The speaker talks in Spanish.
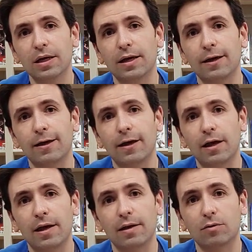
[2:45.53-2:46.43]

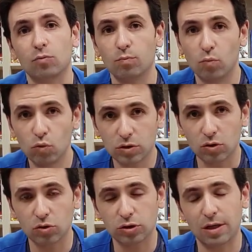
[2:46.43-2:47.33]
Eh,
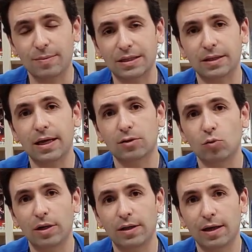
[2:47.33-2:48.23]
muchos temas de
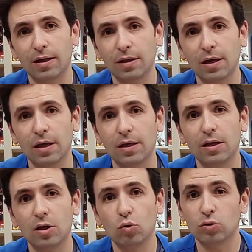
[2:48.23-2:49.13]
actualidad
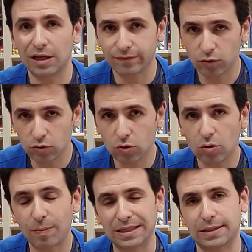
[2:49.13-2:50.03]
y un
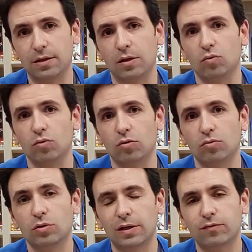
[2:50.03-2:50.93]
trasfondo bastante duro.
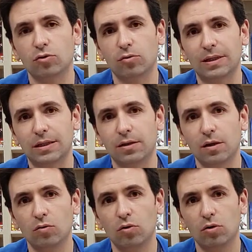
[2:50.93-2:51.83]
Un trasfondo
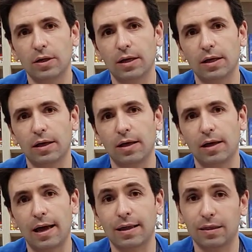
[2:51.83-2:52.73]
bastante duro
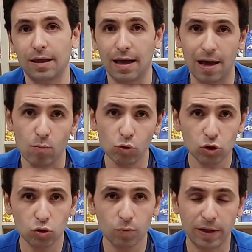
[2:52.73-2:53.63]
que hace a
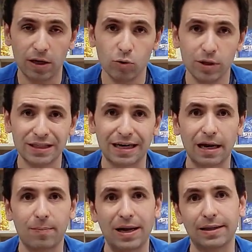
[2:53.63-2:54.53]
muchos superhéroes
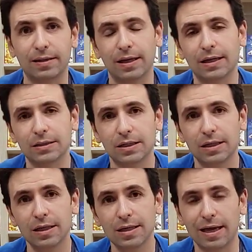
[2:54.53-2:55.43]

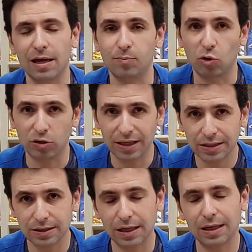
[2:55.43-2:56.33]
replantearse el por qué
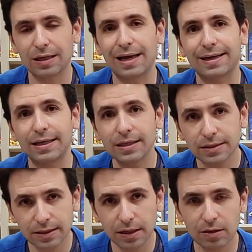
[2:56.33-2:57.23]
están, a quién
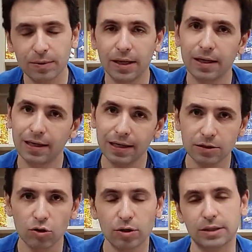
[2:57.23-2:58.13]
sirven, qué
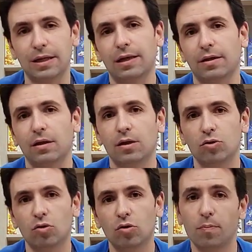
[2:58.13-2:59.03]
es lo que están
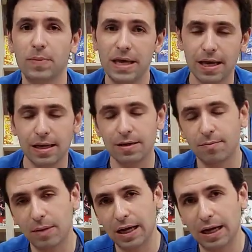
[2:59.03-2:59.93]
haciendo,
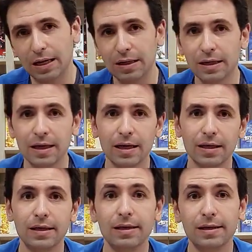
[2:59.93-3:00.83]
bien, mal
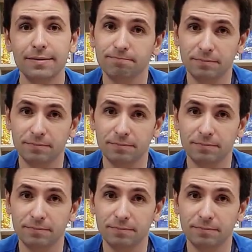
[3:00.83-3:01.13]
y